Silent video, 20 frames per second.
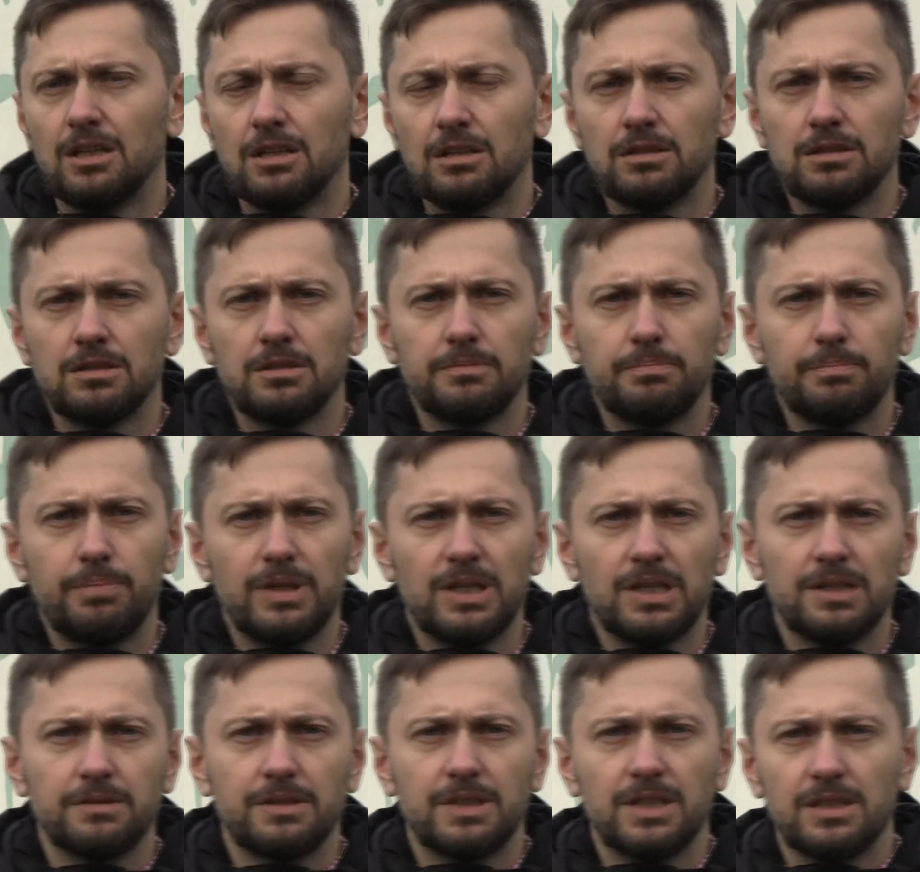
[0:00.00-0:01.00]
Y,
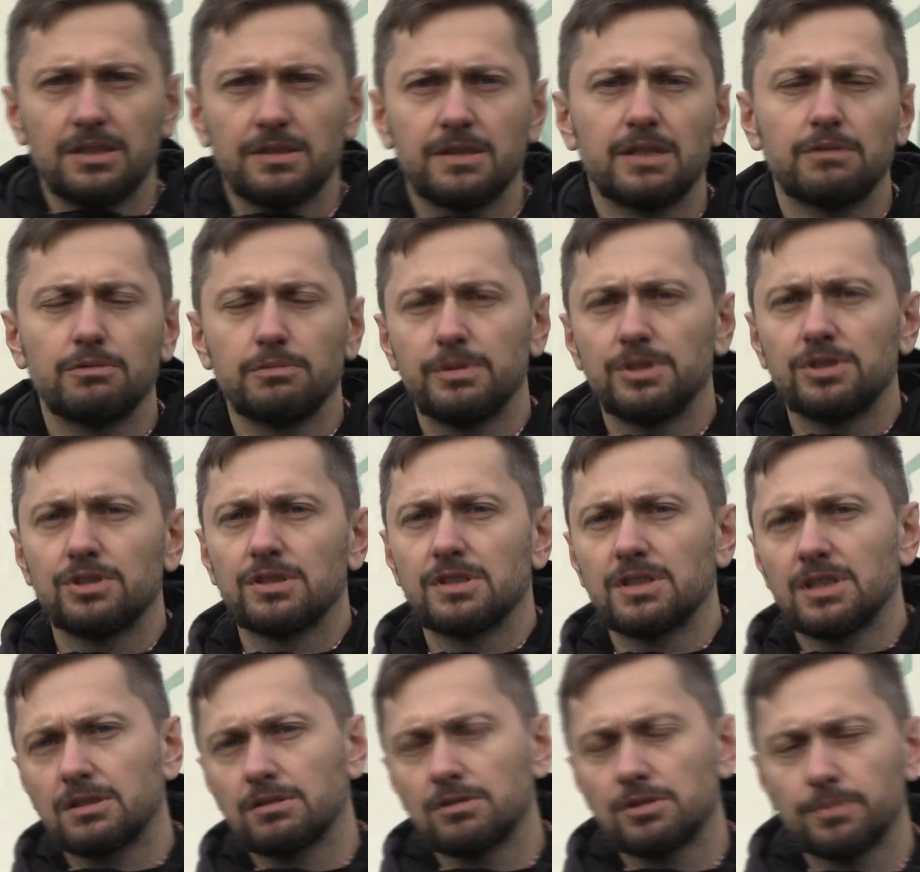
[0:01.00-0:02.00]
plan, teren cały będzie
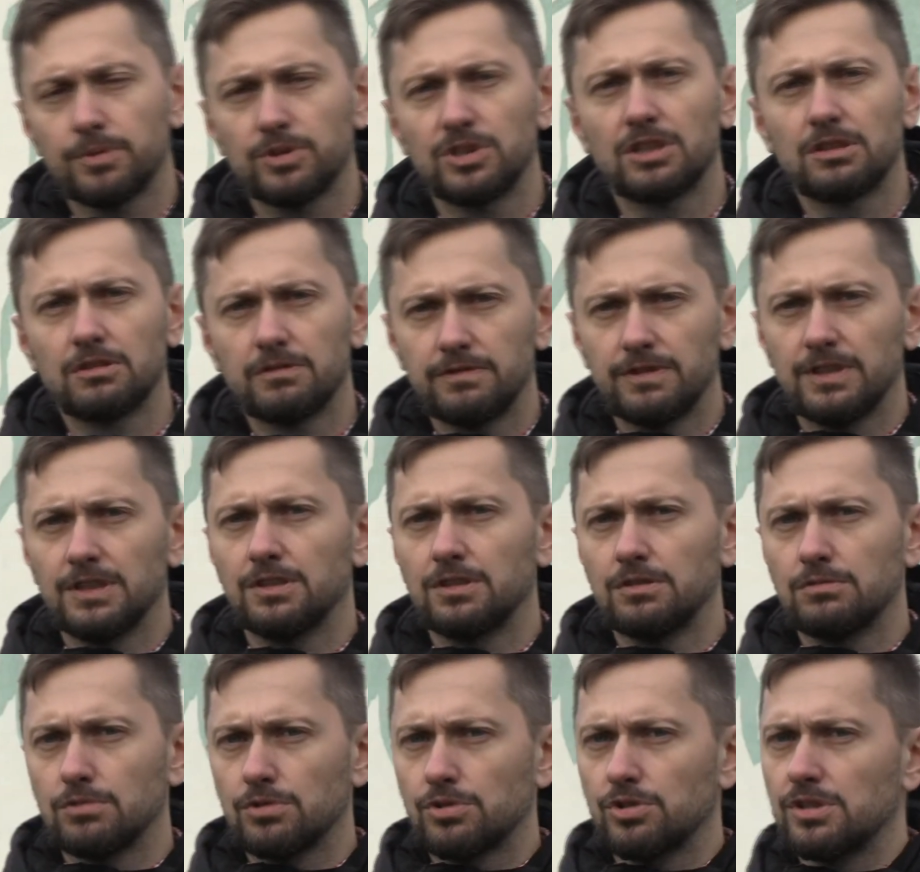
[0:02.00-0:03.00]

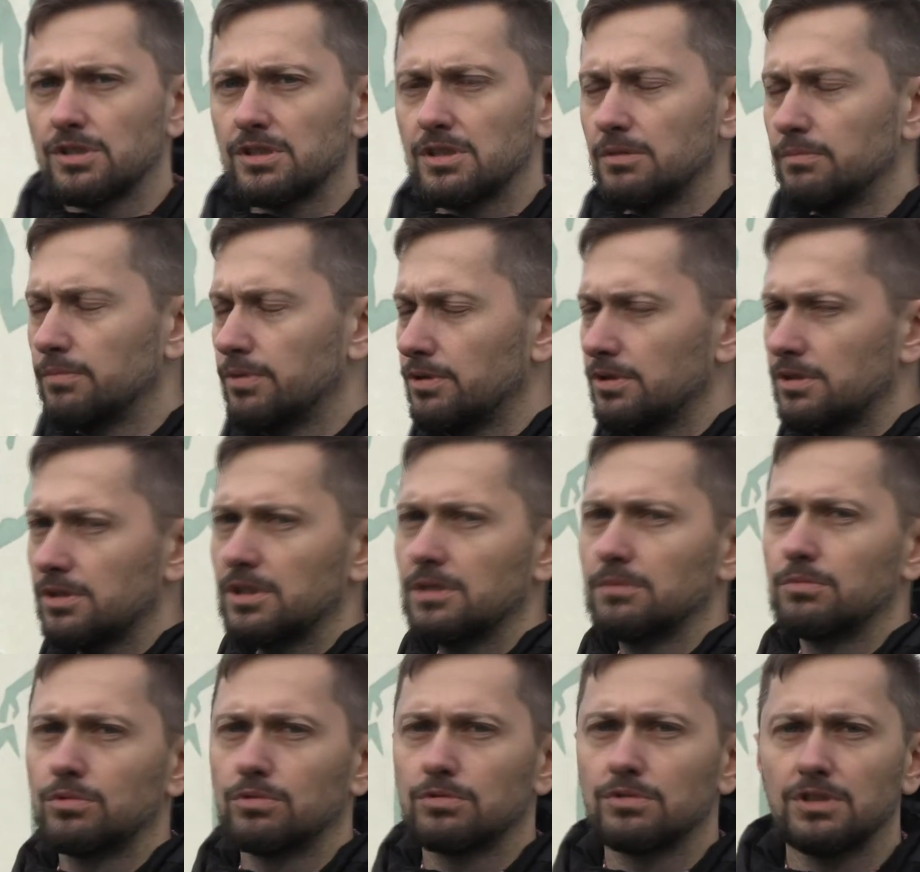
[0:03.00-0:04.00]
zagospodarowany łącznie z tym
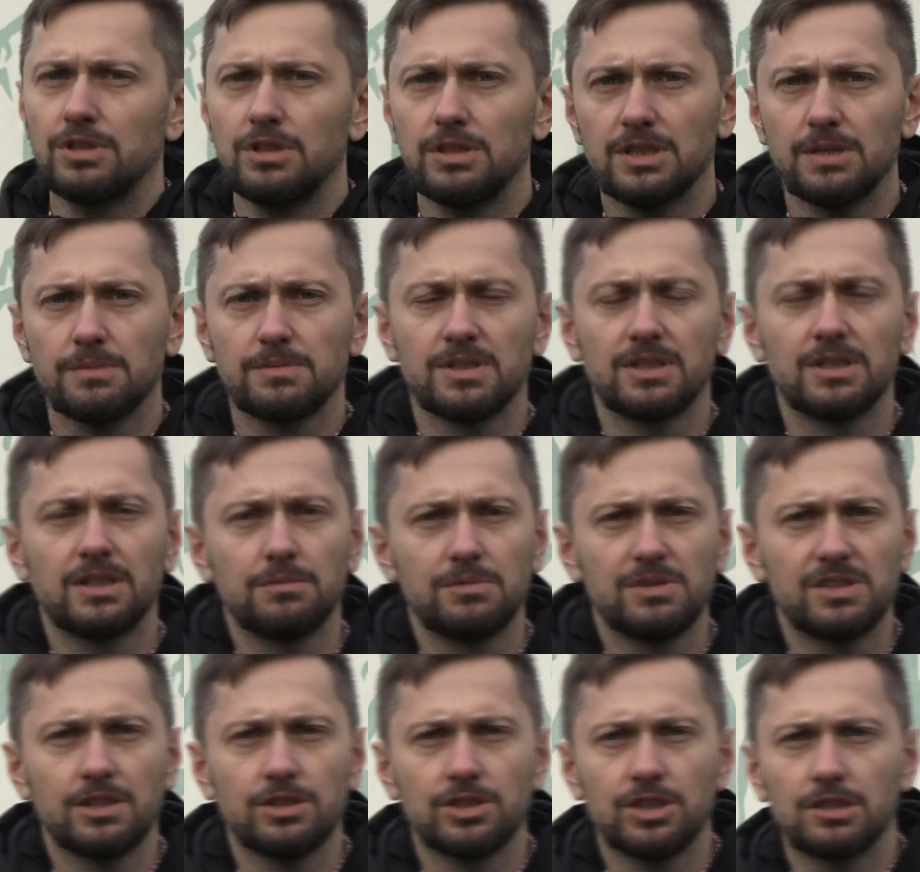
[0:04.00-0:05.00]
boiskiem tu i tam za
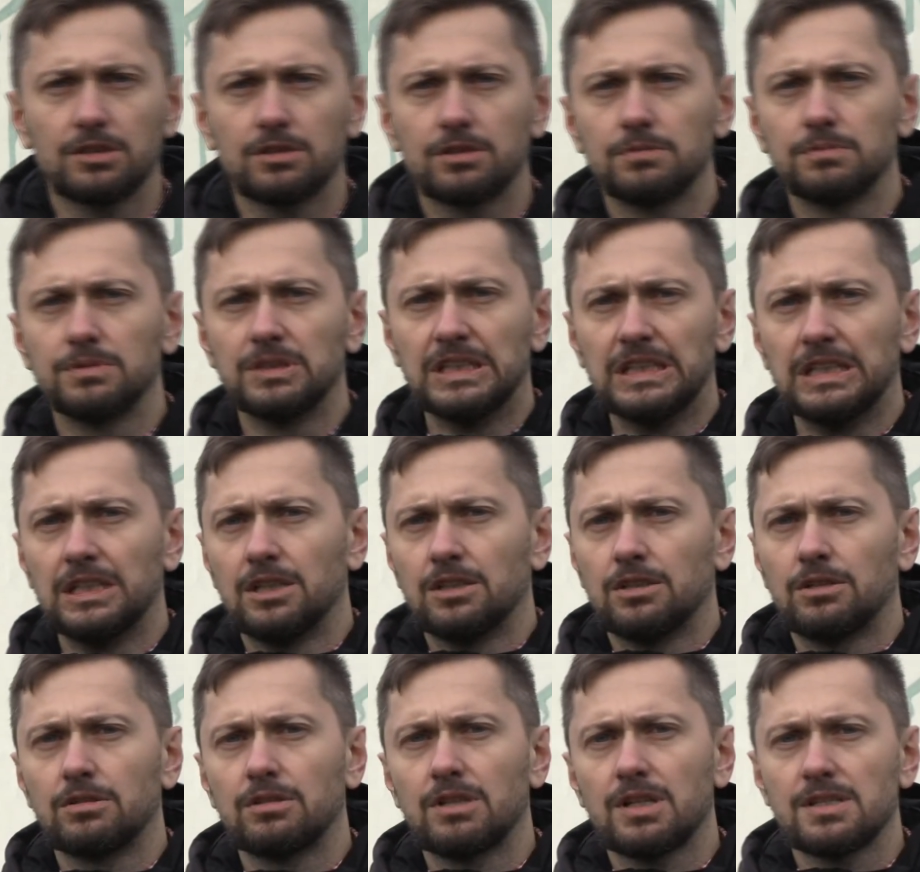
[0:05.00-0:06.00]
nami, za siatką
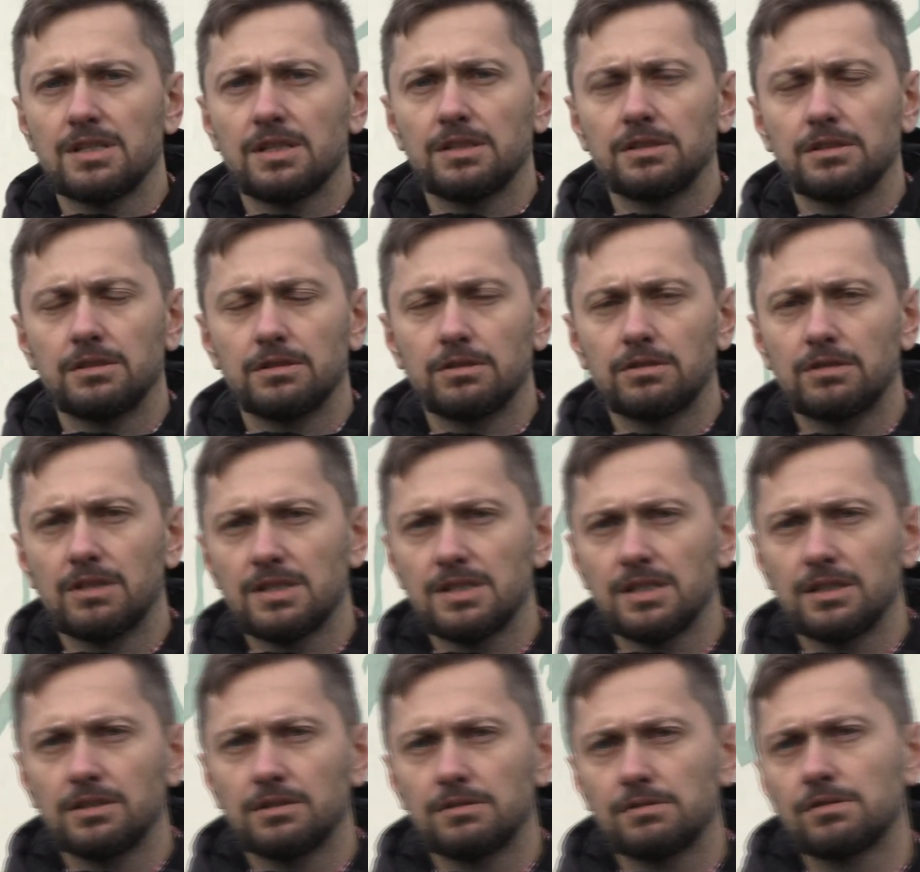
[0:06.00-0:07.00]

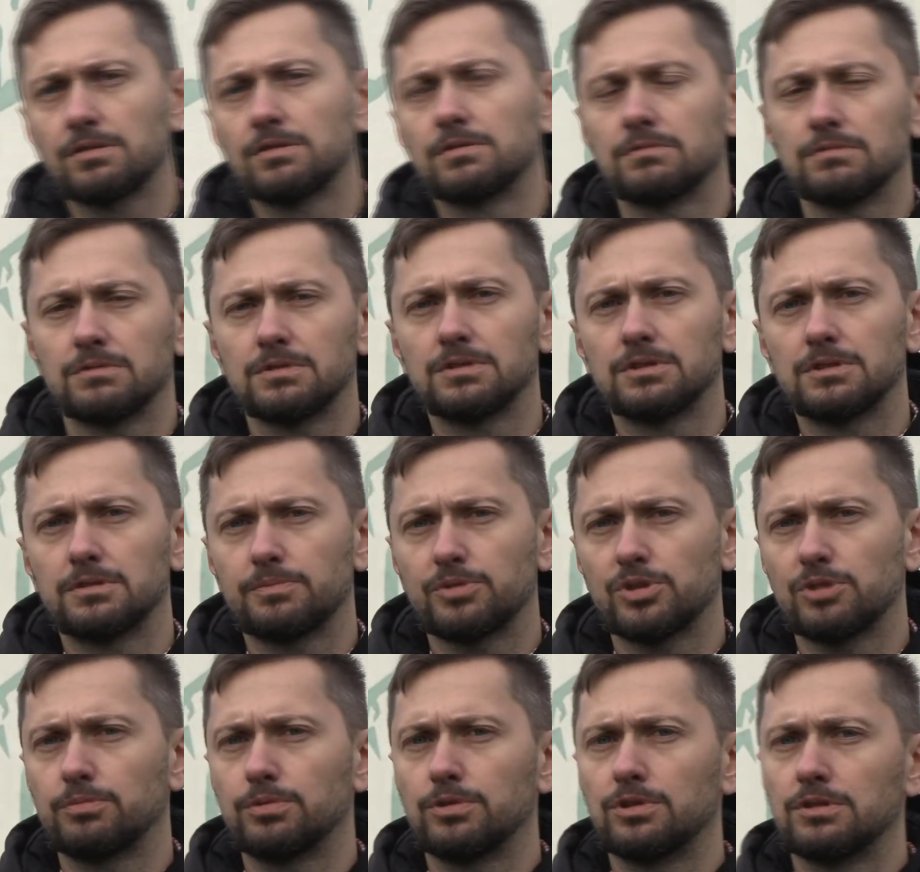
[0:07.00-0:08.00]
ogradzającą
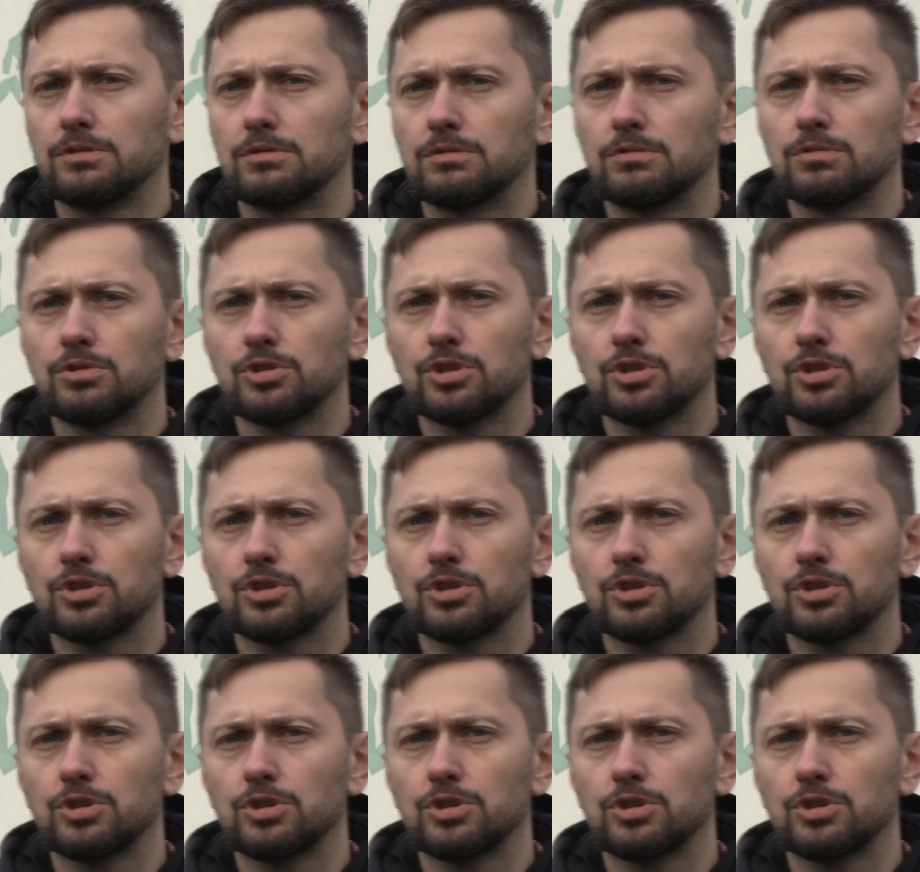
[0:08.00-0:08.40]
przy budynku